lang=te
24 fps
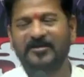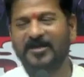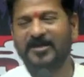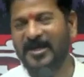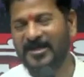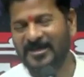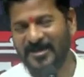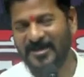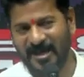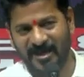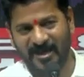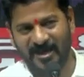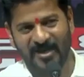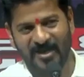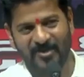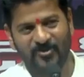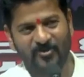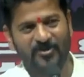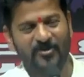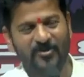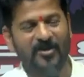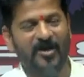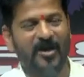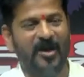నడ్డా
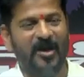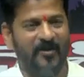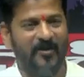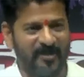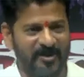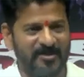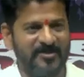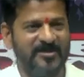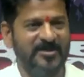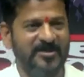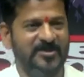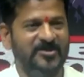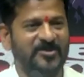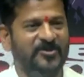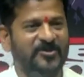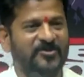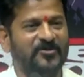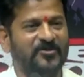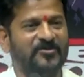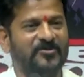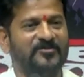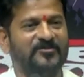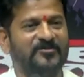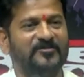గారు అమలు
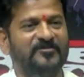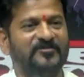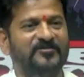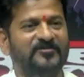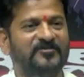చేసిండ్రు